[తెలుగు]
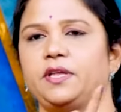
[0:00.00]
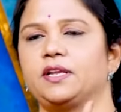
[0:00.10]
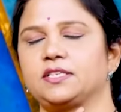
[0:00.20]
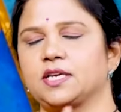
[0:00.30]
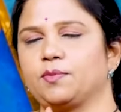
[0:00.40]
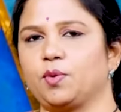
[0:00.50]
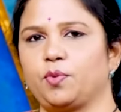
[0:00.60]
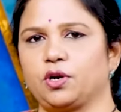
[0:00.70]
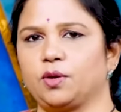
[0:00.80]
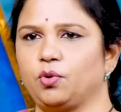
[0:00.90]
పీరియడ్స్ టైంలో
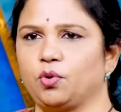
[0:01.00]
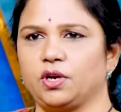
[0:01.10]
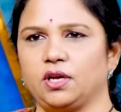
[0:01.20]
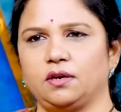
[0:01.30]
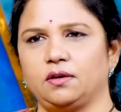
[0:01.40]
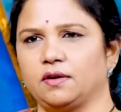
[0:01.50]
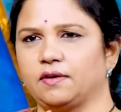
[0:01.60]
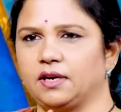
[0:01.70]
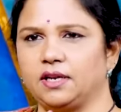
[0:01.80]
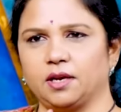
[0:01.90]
పొట్ట బ్లోటింగ్
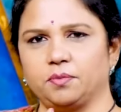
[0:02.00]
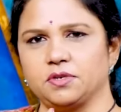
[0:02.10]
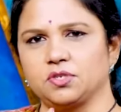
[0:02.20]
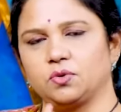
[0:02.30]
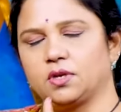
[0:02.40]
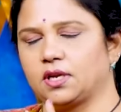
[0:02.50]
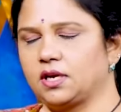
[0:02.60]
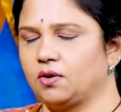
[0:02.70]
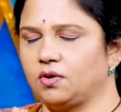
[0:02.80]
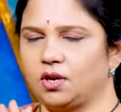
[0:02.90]
అవన్నీ అనిపిస్తుంటుంది
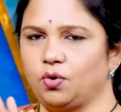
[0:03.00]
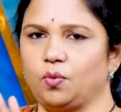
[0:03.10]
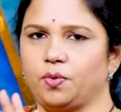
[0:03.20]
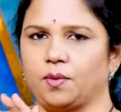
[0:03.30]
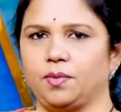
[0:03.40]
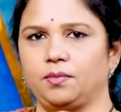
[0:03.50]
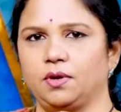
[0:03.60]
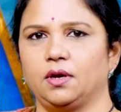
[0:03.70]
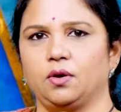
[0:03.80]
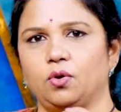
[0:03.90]
అట్లా ఉన్నా నో ప్రాబ్లం
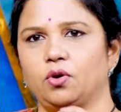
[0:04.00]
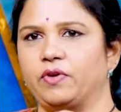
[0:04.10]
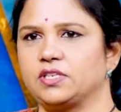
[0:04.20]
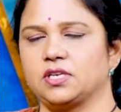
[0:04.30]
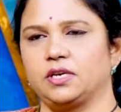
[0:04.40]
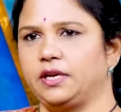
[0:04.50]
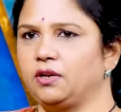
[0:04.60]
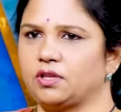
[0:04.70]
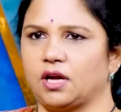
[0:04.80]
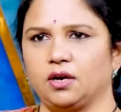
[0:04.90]
గోరువెచ్చని
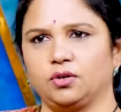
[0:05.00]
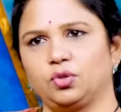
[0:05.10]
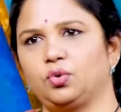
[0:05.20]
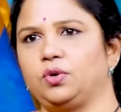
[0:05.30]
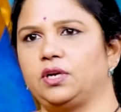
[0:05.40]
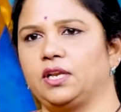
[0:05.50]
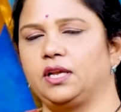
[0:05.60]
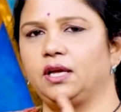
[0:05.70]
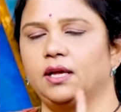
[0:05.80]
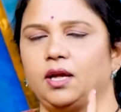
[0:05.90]
నీళ్ళు తాగుతూ
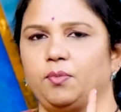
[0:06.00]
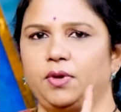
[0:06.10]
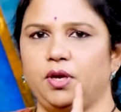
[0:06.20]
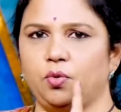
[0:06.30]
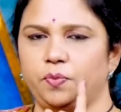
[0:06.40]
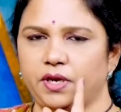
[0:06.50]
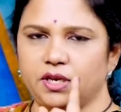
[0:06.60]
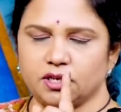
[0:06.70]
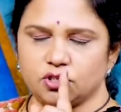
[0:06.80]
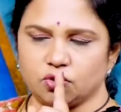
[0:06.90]
ఉంటేనే మీకు
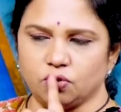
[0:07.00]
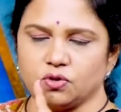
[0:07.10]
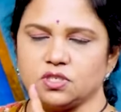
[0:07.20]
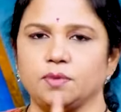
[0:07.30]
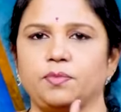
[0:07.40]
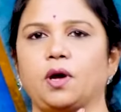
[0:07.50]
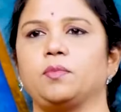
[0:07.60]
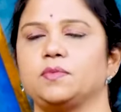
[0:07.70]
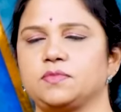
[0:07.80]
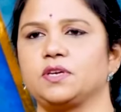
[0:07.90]
పీరియడ్స్ తోటి వచ్చే
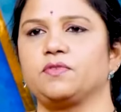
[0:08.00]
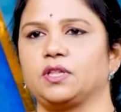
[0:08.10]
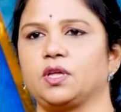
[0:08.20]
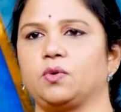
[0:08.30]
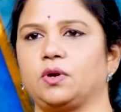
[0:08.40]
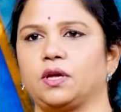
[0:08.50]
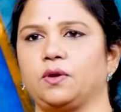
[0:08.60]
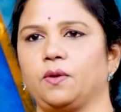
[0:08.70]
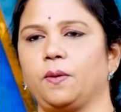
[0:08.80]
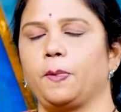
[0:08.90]
ప్రాబ్లమ్స్ ఏవైతే
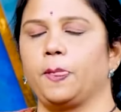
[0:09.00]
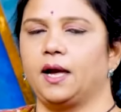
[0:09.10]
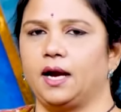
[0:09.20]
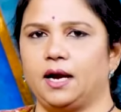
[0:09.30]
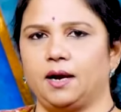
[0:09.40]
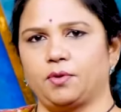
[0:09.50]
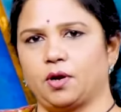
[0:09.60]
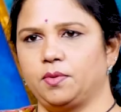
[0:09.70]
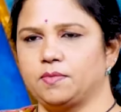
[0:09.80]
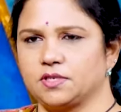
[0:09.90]
ఉంటాయో ఆ
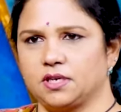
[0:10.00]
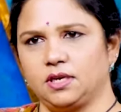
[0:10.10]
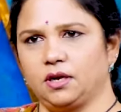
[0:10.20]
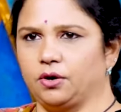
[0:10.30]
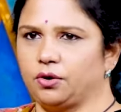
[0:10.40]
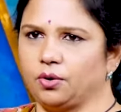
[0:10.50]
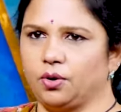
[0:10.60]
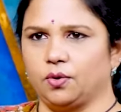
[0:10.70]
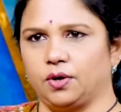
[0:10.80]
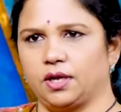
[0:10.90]
ప్రాబ్లమ్స్ అన్నీ
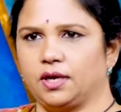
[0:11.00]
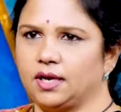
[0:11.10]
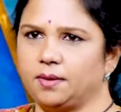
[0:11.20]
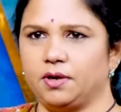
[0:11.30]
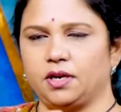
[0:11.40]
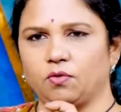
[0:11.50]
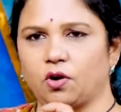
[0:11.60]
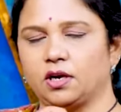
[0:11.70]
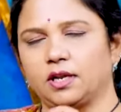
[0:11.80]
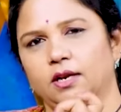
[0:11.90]
కంట్రోల్లో ఉంటాయి కాబట్టి
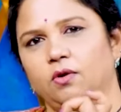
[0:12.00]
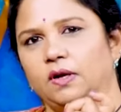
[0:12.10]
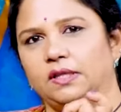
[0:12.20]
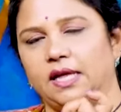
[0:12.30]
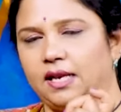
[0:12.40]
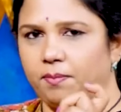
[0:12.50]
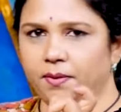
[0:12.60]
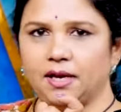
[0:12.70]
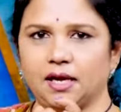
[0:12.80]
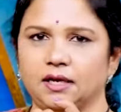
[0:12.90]
వాటర్ని ఒక
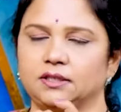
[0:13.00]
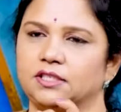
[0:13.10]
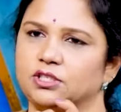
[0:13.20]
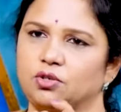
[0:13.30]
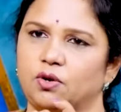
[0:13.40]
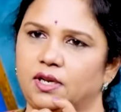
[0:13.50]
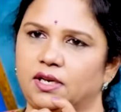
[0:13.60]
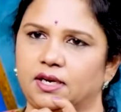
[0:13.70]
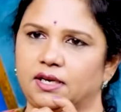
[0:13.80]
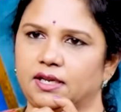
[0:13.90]
థెరపీ లాగా
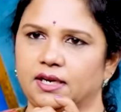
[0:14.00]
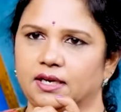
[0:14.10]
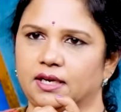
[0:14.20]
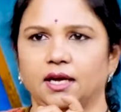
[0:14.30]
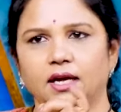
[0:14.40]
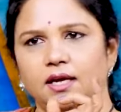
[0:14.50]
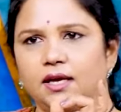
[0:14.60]
చేసుకోవాలి అంటే కనుక